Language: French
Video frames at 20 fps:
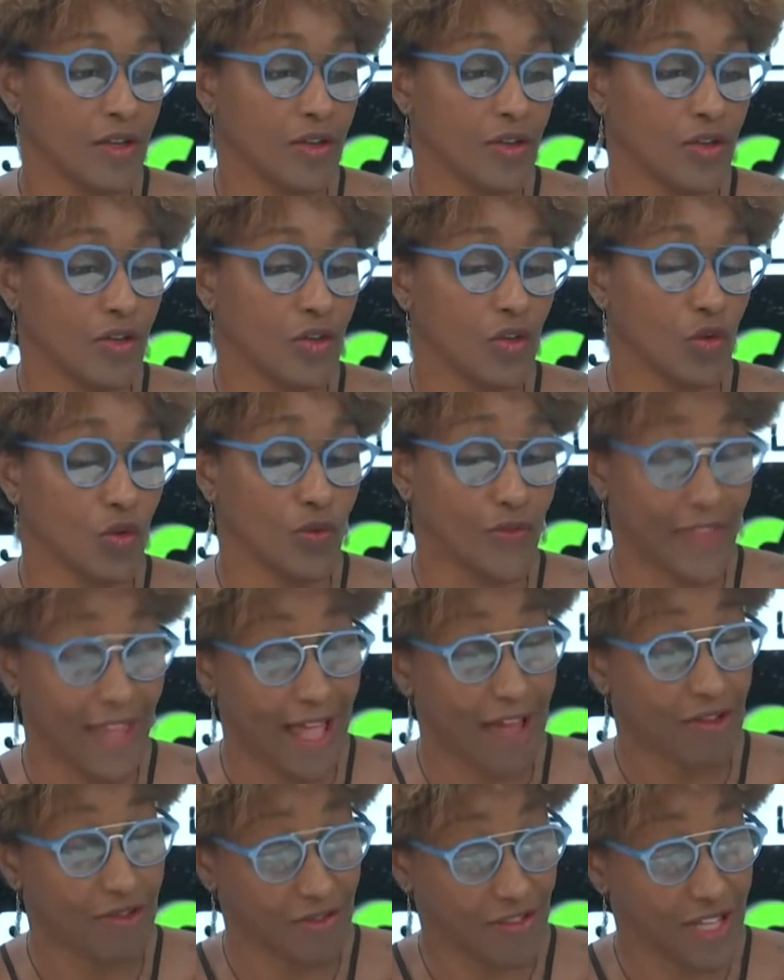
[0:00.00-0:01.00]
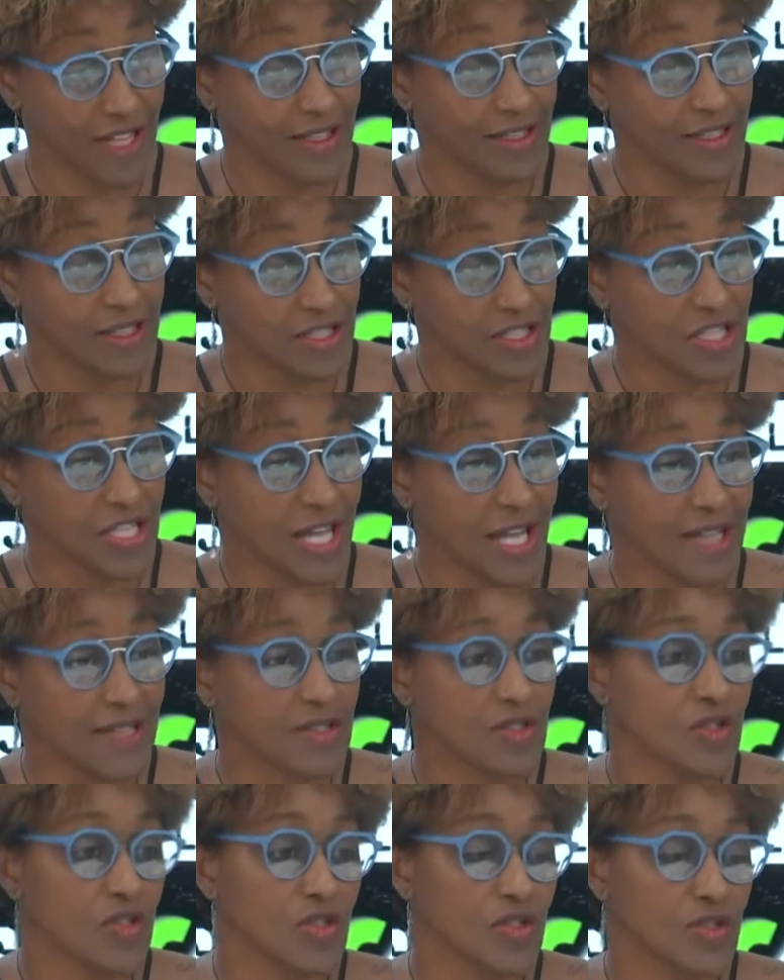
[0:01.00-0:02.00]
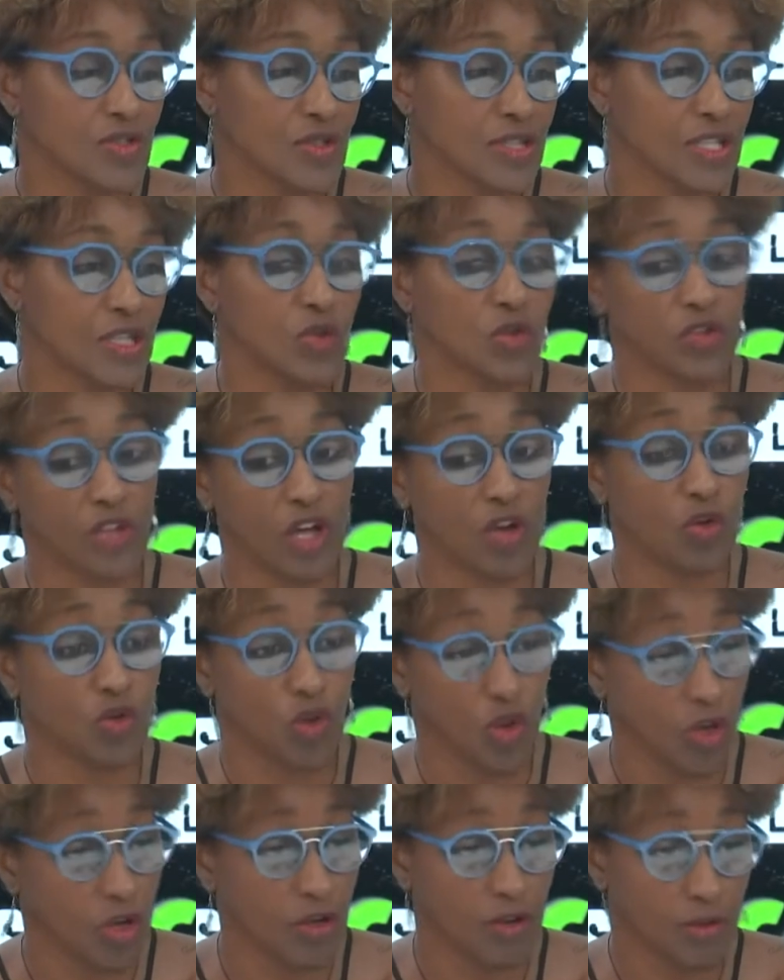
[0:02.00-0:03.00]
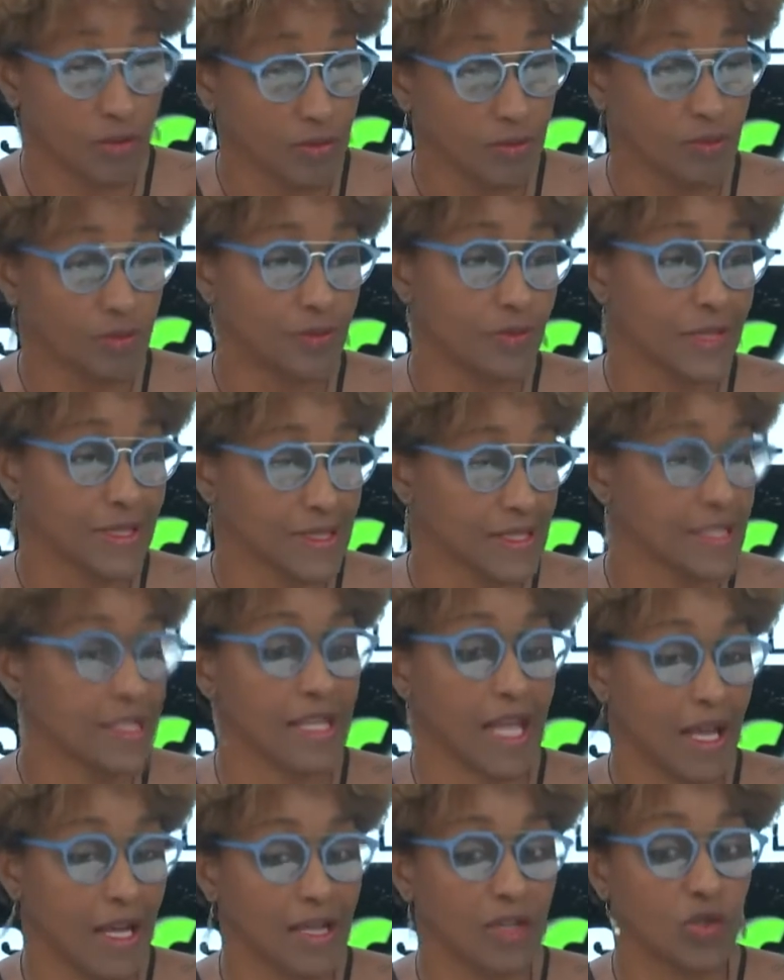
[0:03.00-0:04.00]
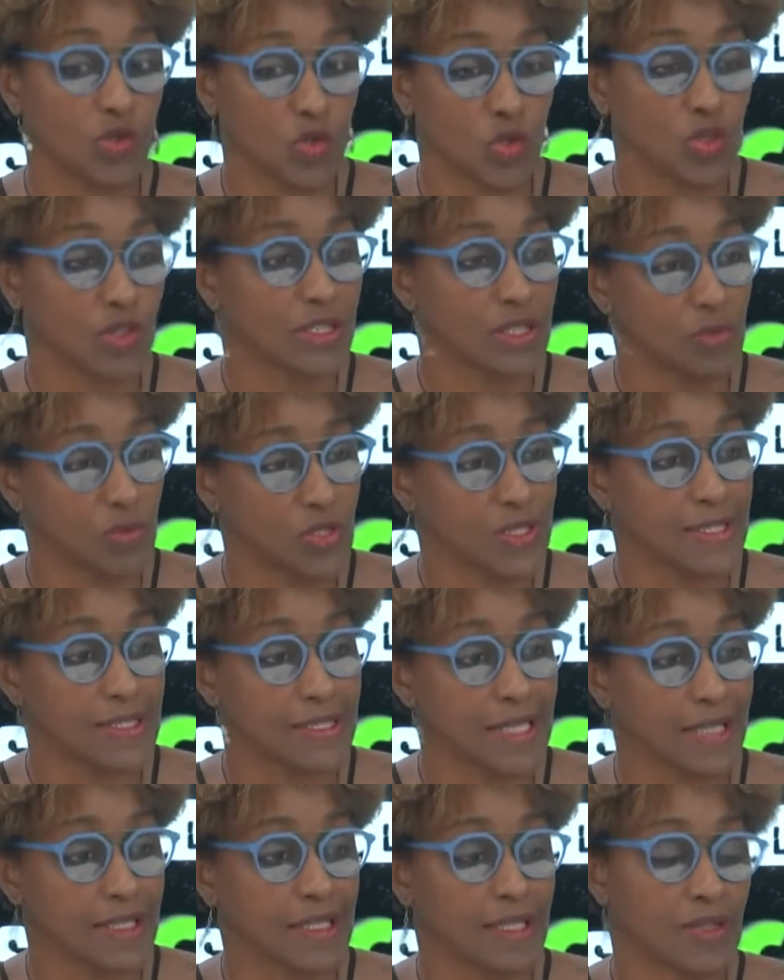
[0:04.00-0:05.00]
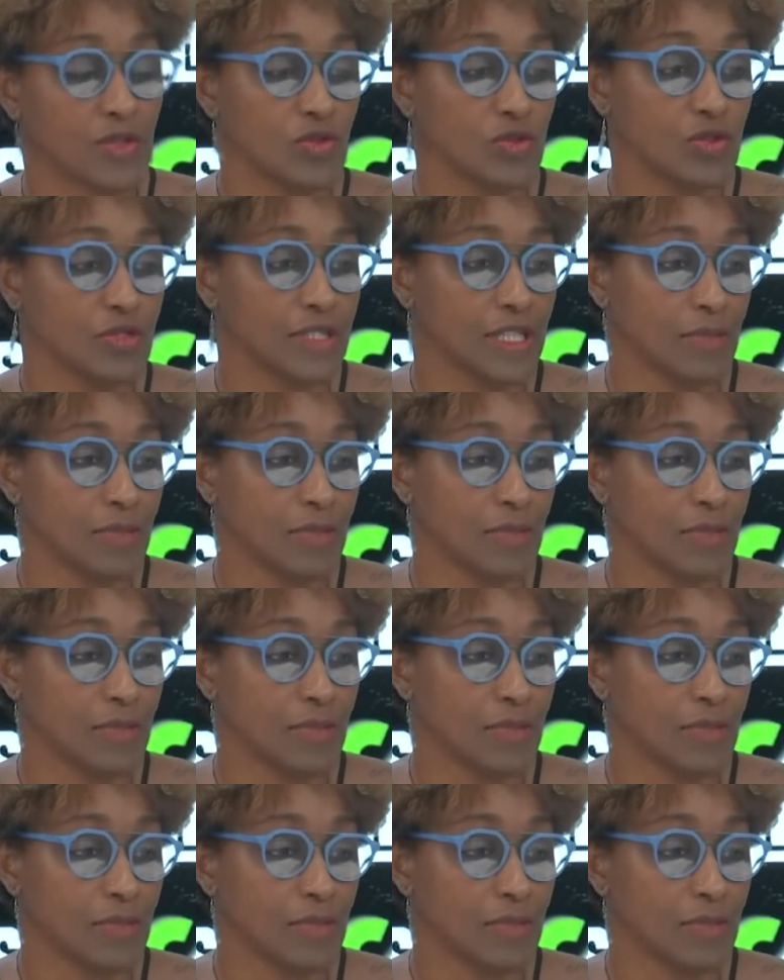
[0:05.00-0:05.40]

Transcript: euh, on avait déjà ce, et on a encore parce qu'il y a encore des petites, mm.